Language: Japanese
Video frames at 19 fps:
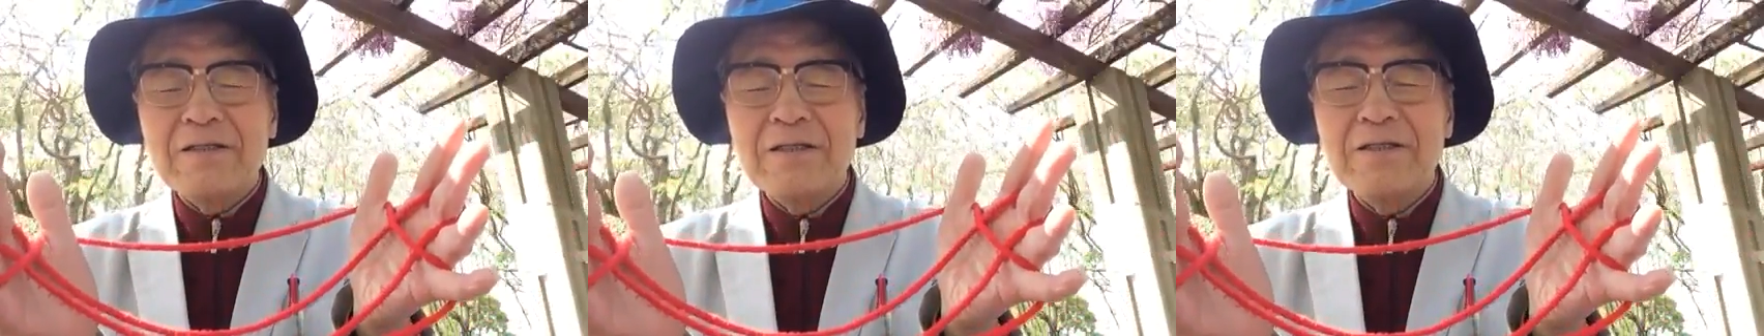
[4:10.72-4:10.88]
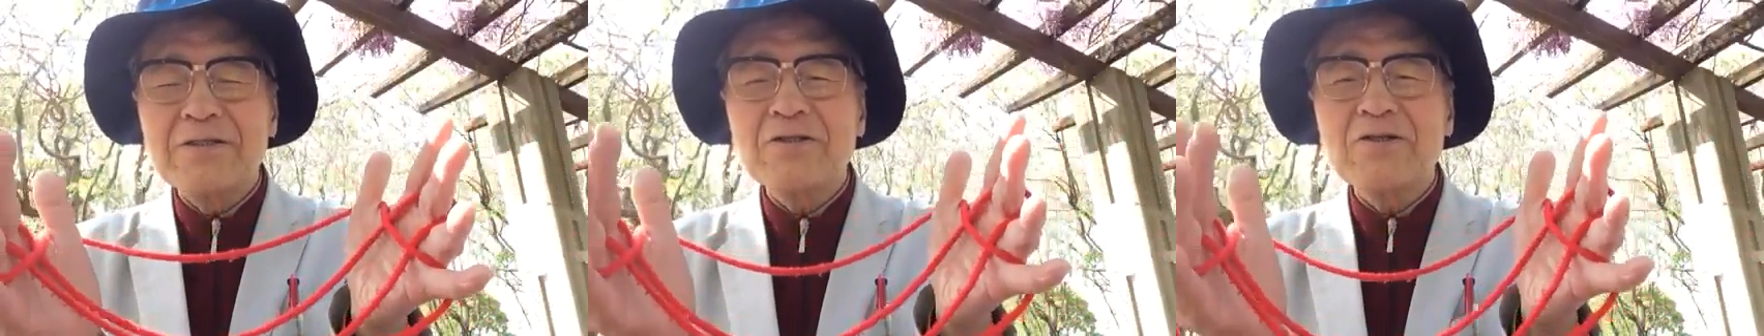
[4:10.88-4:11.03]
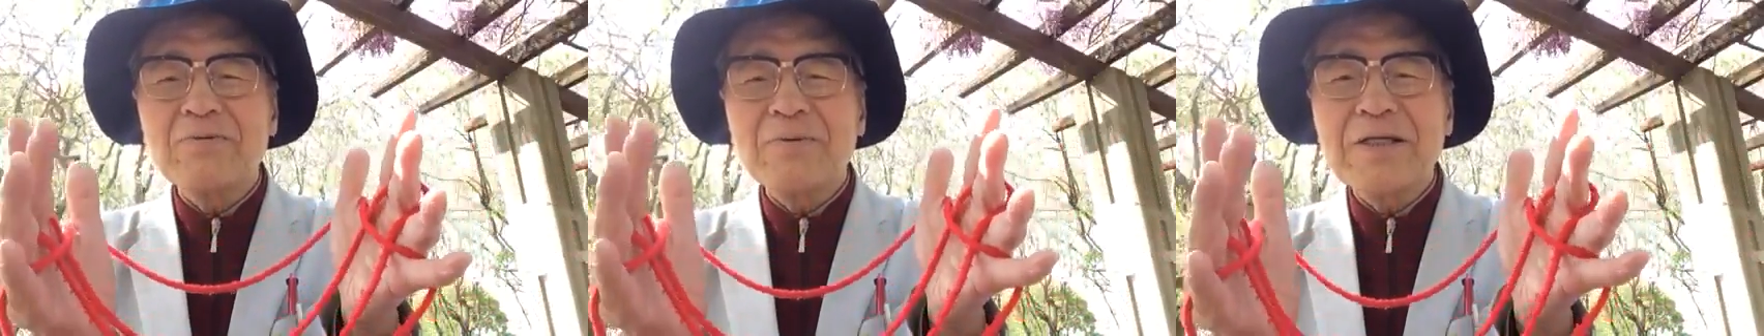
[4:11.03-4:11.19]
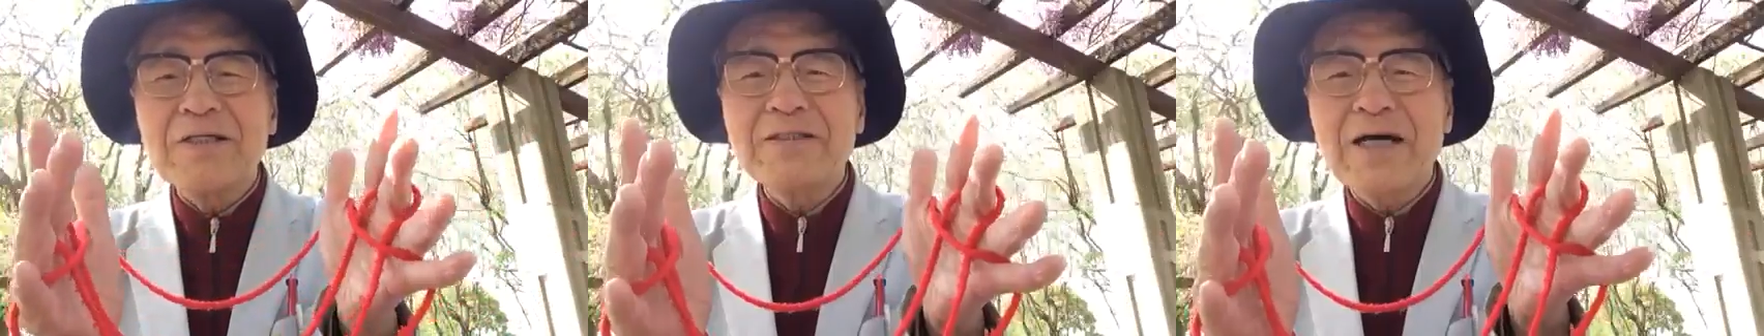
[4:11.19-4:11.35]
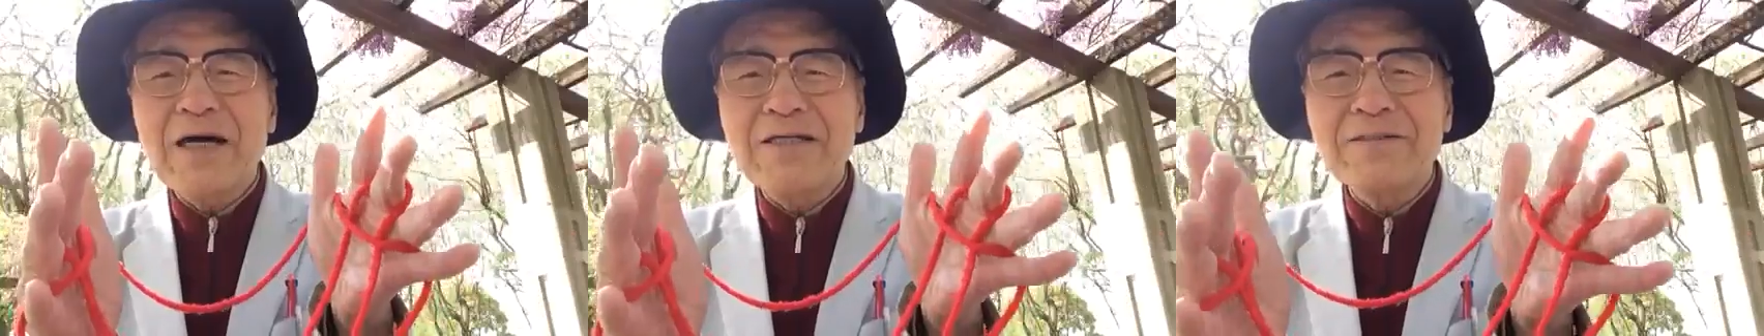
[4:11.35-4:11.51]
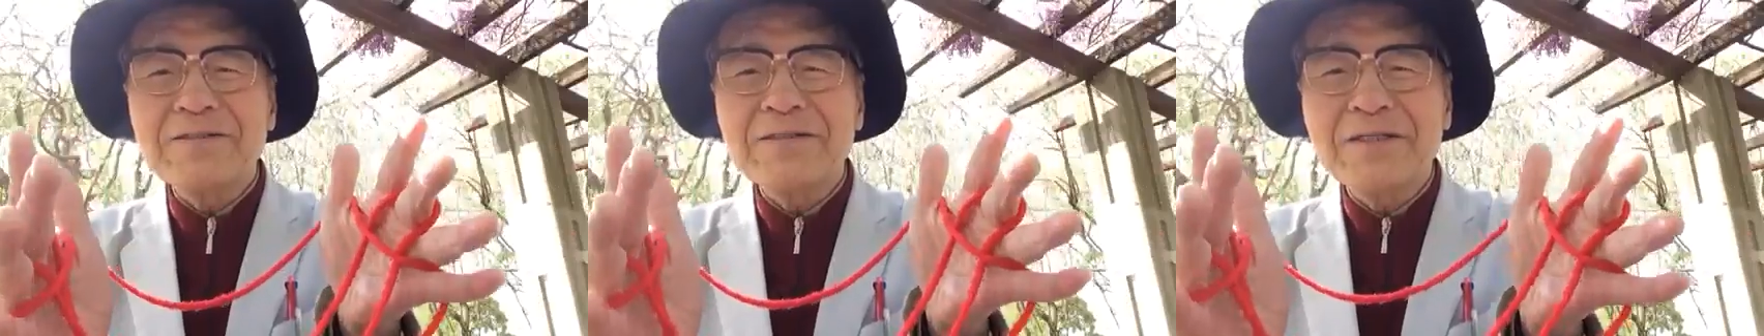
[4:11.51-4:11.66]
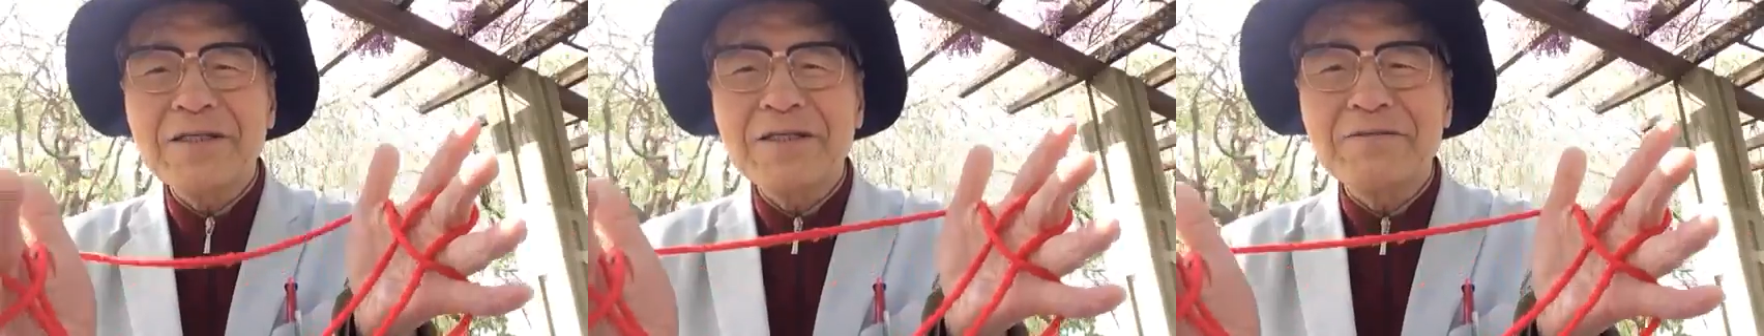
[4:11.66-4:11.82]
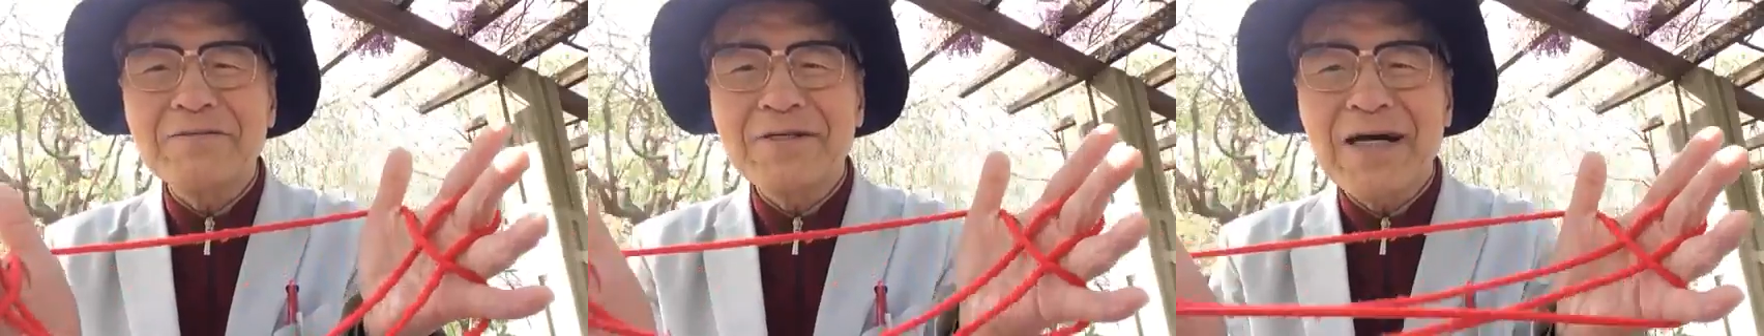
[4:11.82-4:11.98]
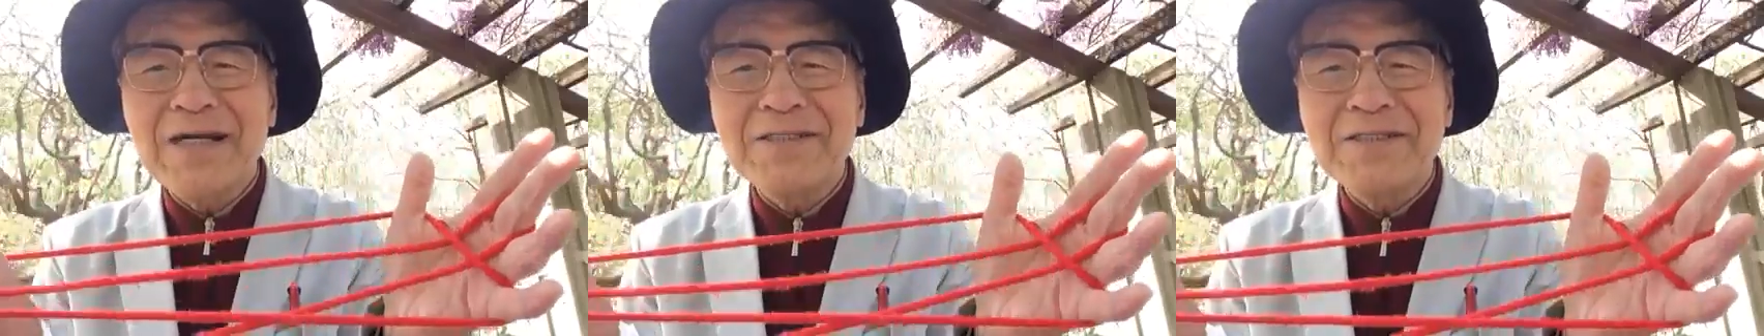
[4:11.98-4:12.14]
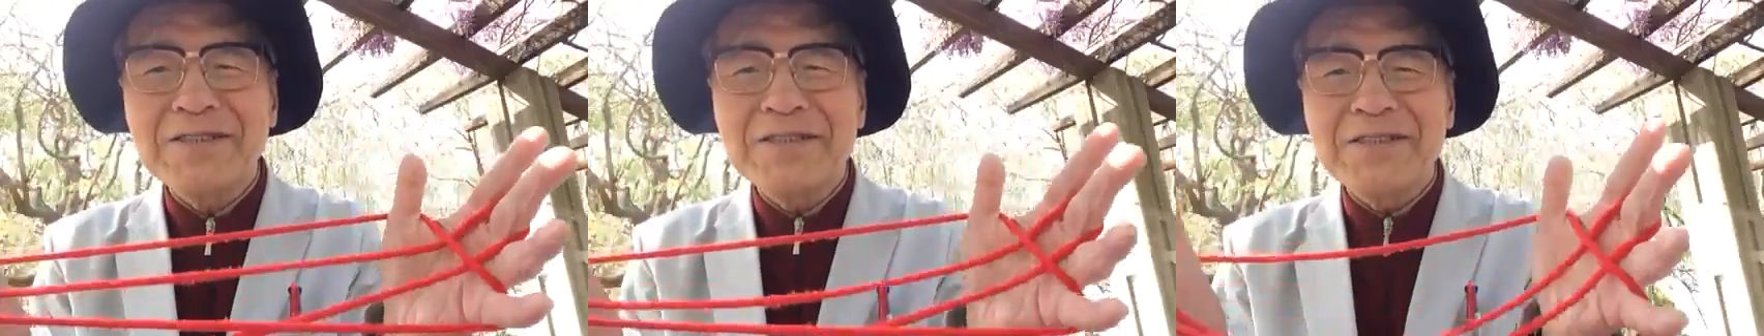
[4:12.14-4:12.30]
いつの間にか外れてる
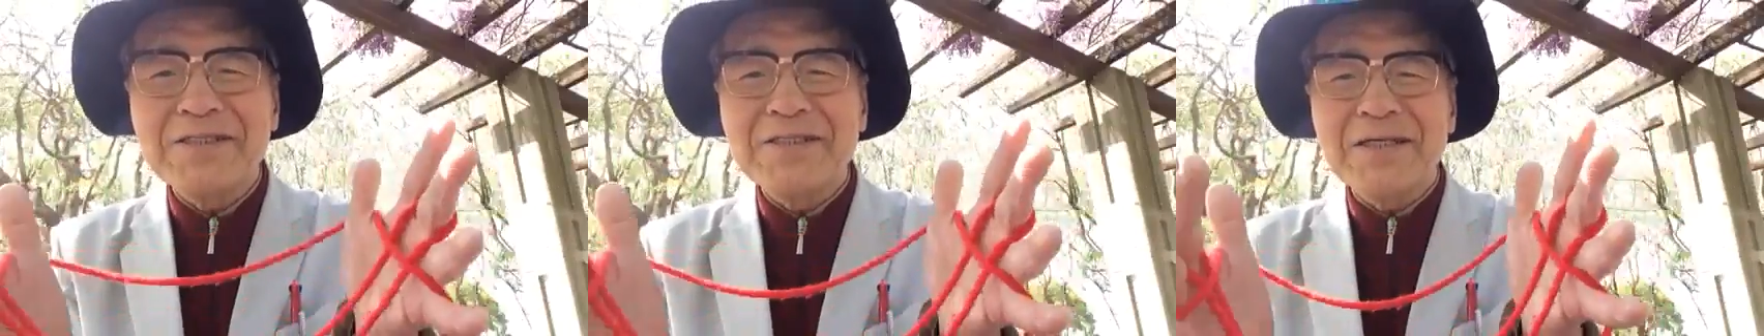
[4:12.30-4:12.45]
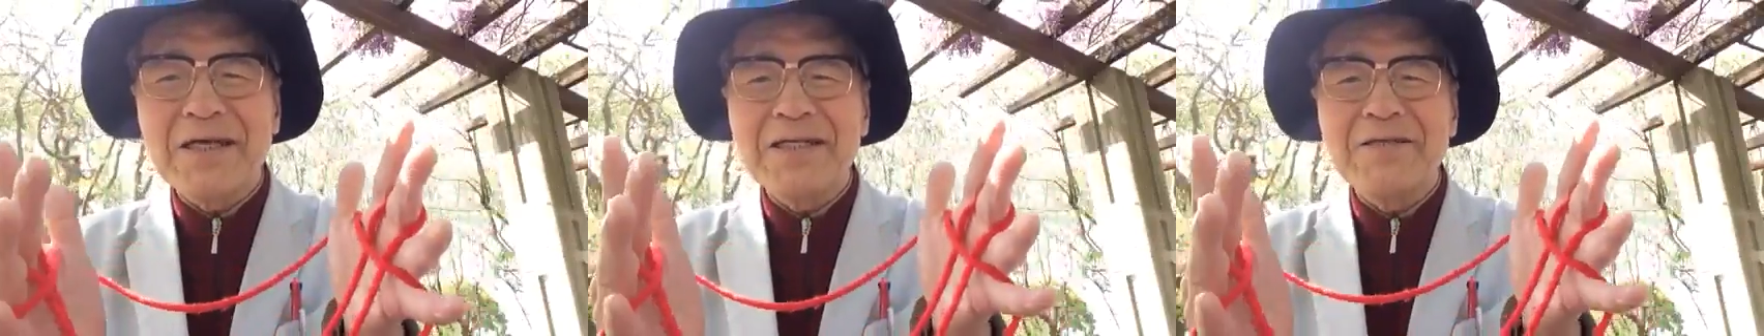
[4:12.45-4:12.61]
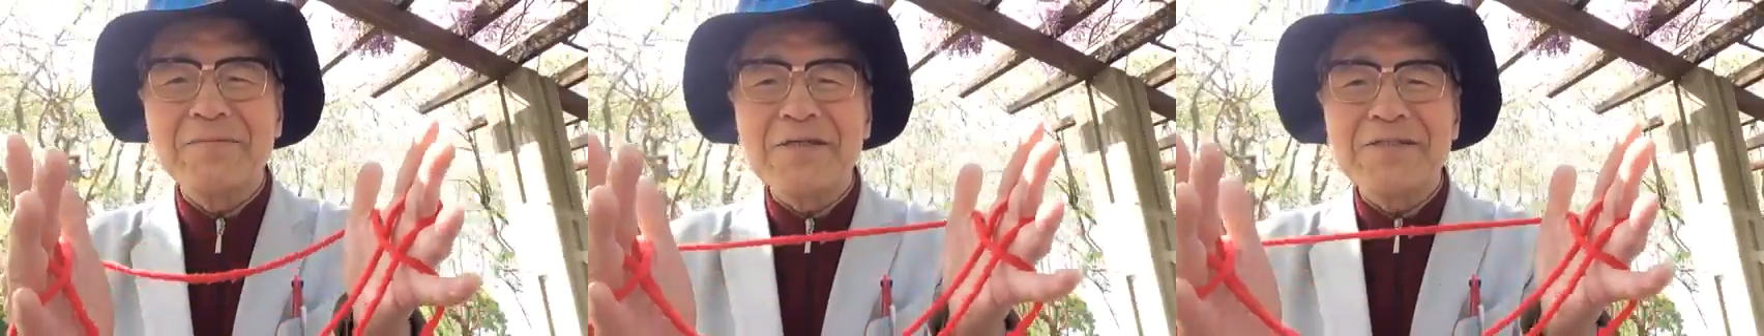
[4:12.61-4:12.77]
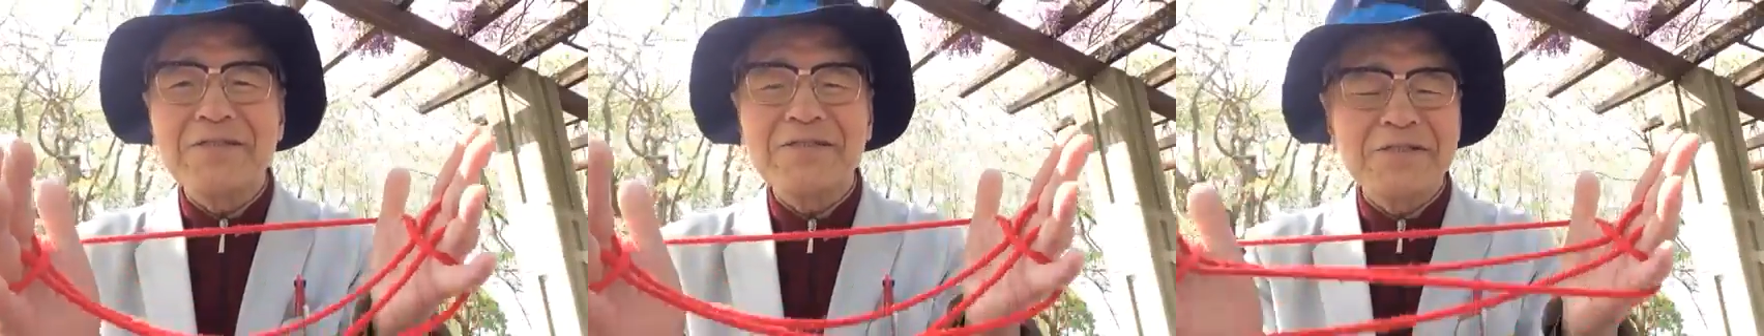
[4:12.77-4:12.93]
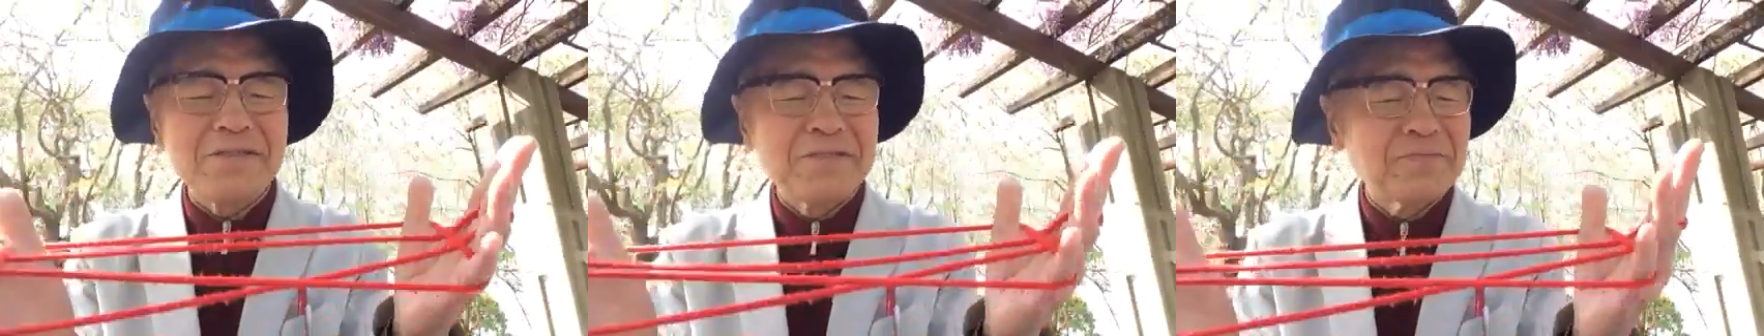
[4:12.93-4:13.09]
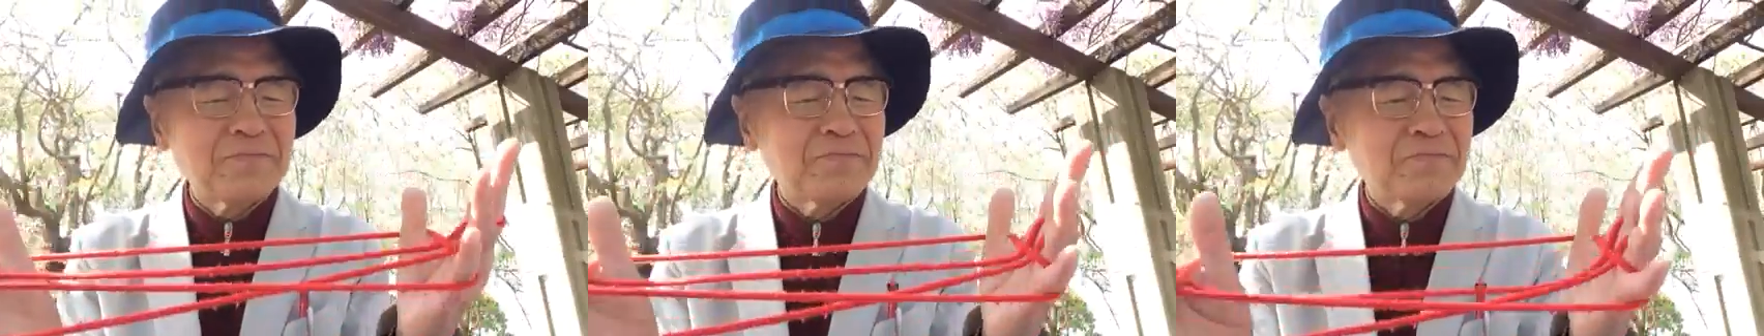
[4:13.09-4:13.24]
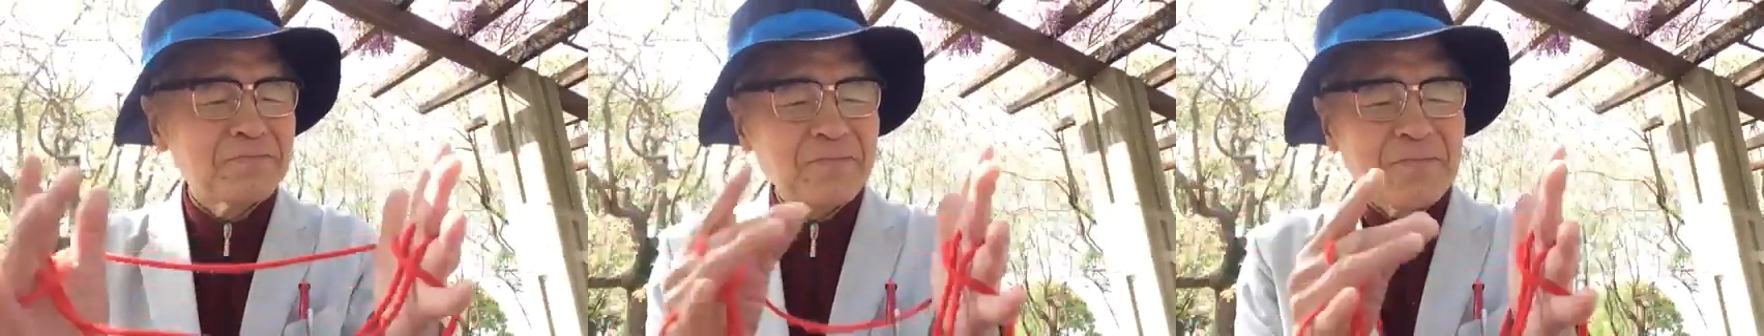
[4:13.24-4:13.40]
感じになります。